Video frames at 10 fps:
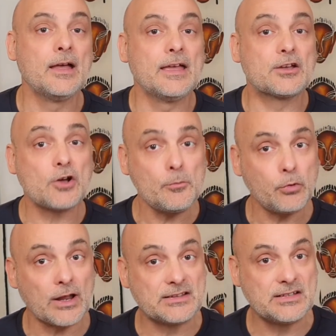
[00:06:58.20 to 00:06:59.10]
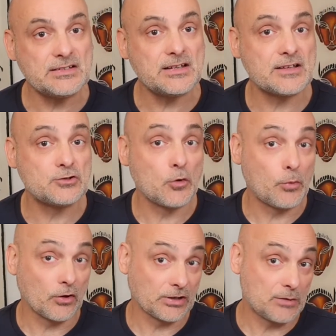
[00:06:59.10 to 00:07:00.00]
Et comme pour la distillation
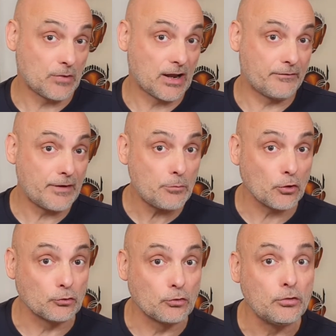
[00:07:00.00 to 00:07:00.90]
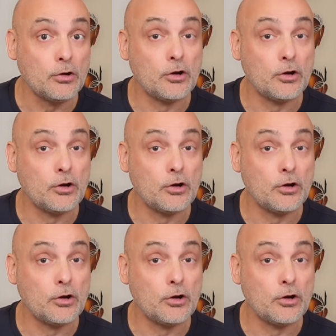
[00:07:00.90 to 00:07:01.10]
par entraînement à la vapeur d'eau,